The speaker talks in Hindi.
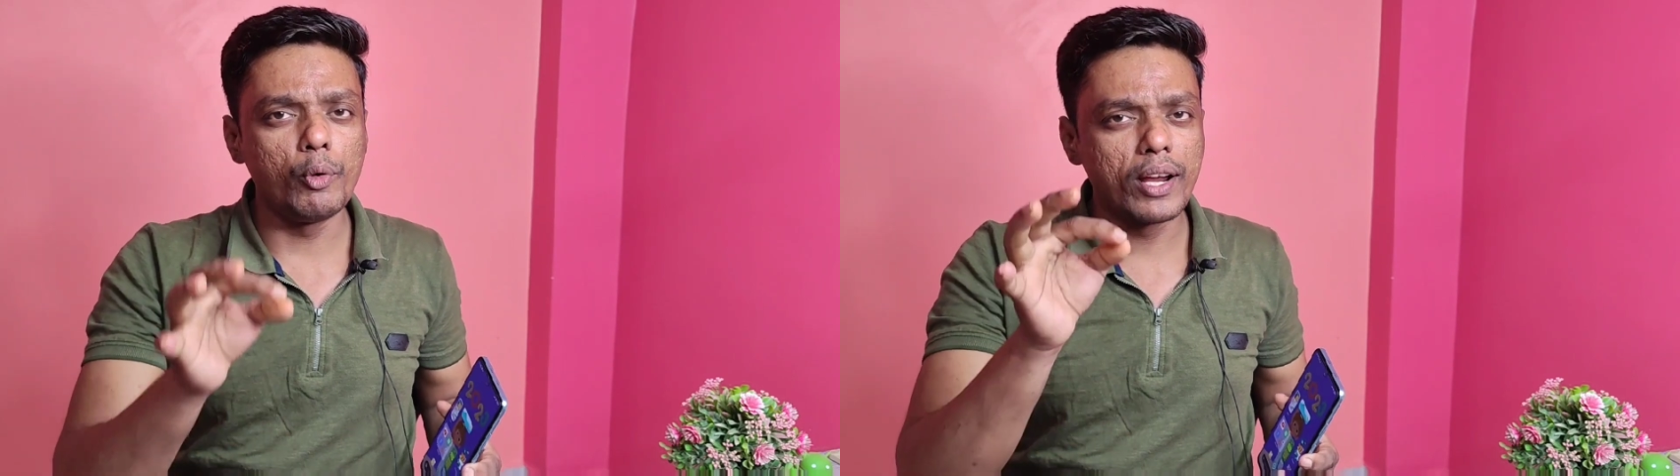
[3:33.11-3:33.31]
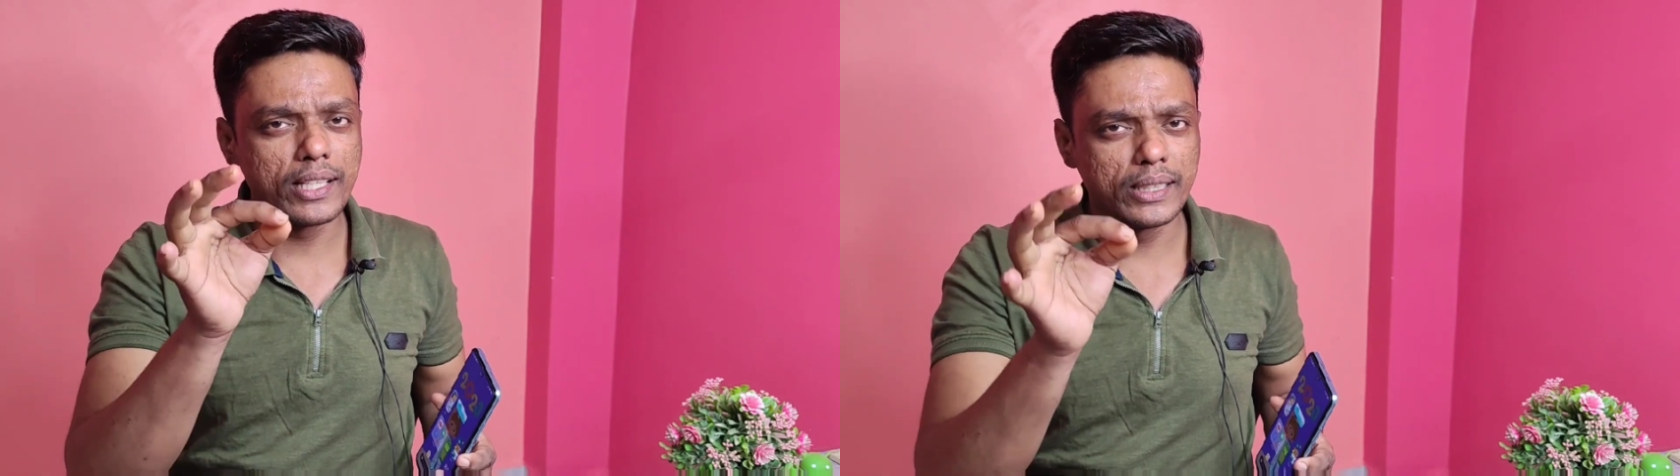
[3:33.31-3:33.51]

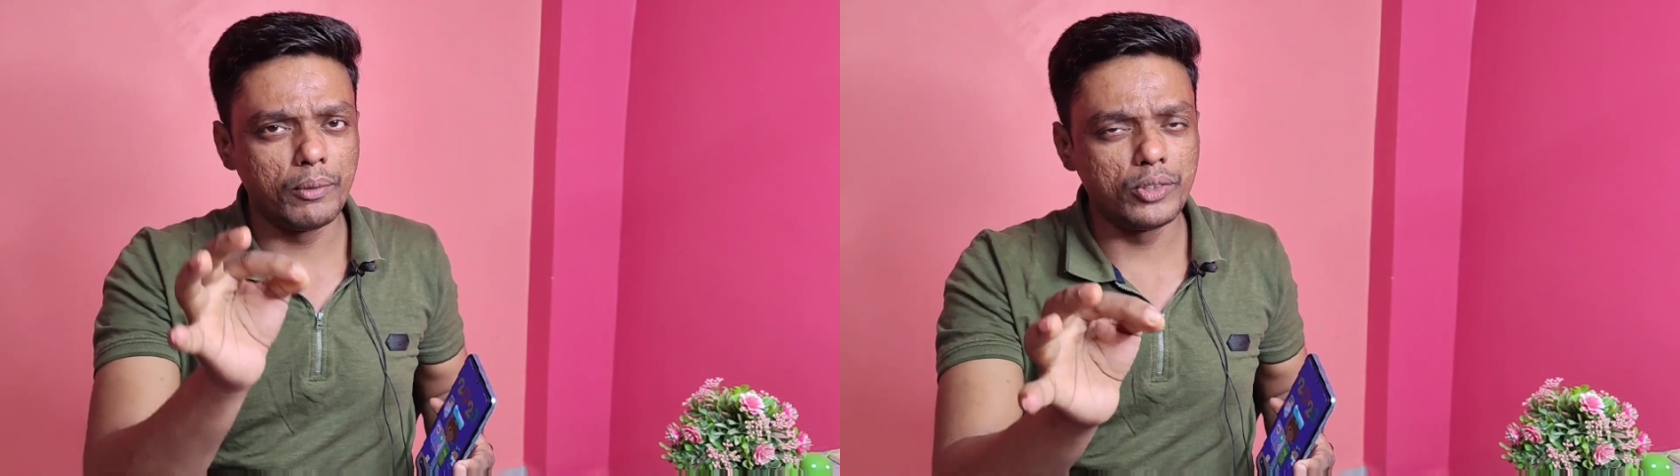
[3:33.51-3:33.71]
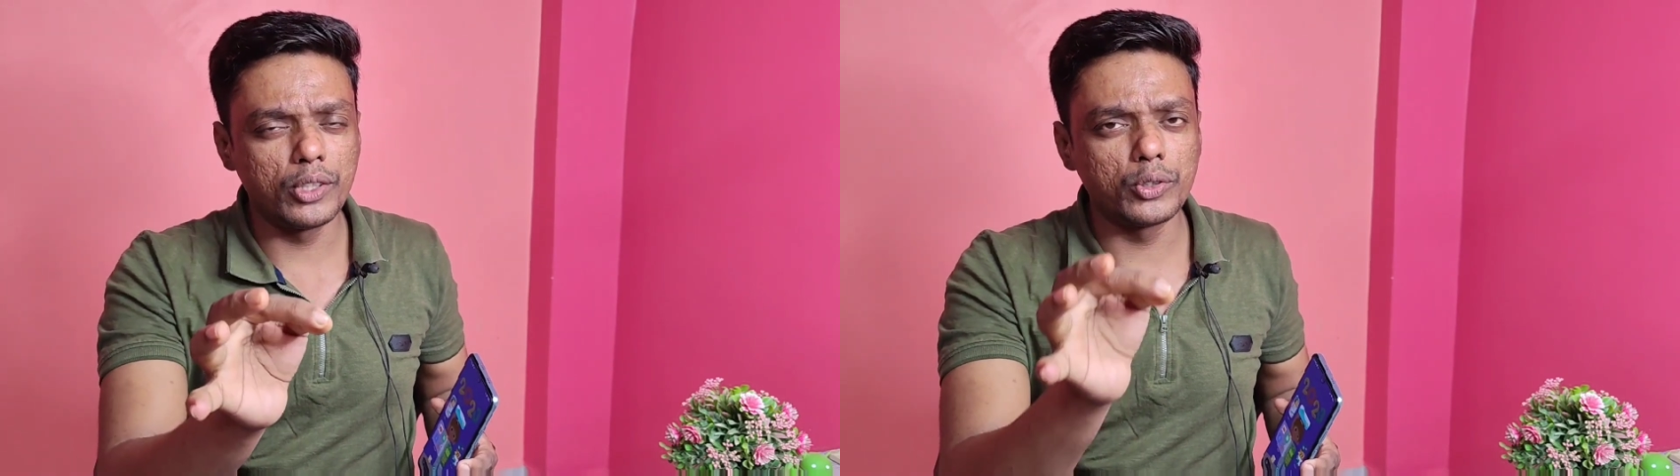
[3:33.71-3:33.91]
और मीवा के
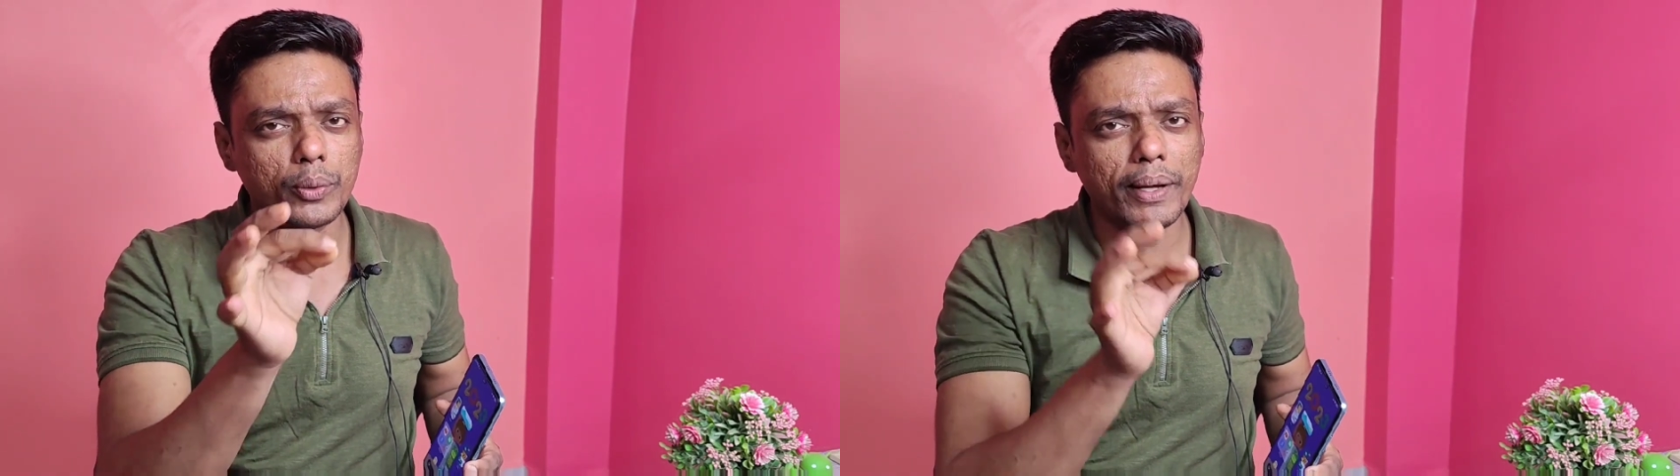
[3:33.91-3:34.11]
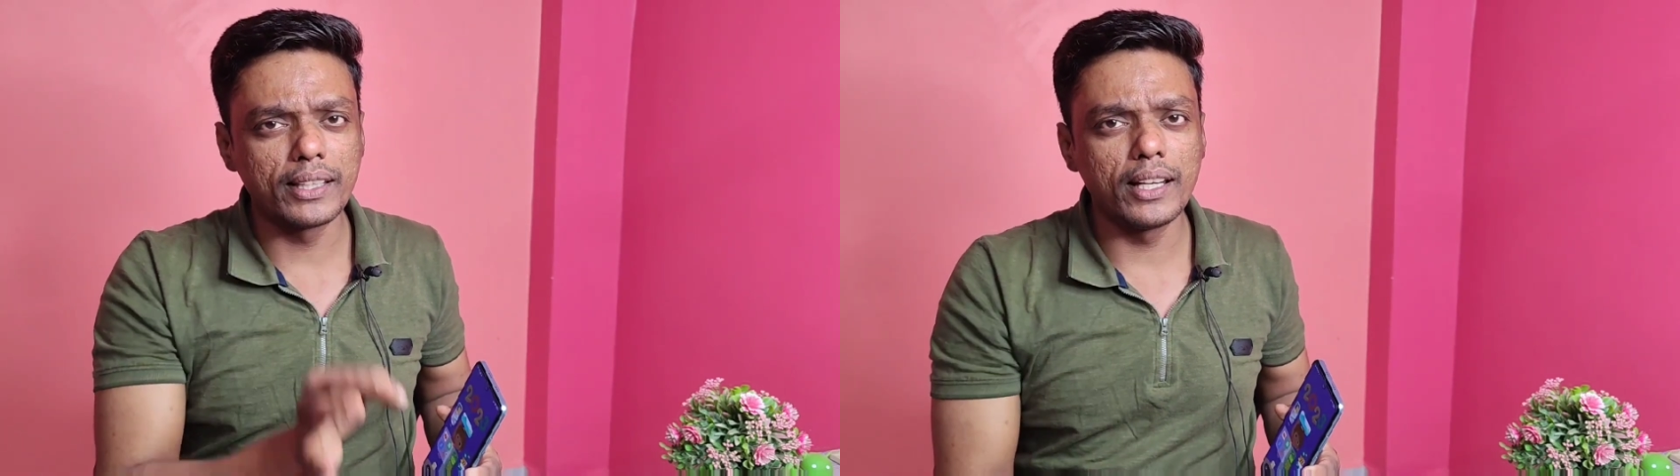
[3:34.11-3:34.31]
सिस्टम जो दोस्तों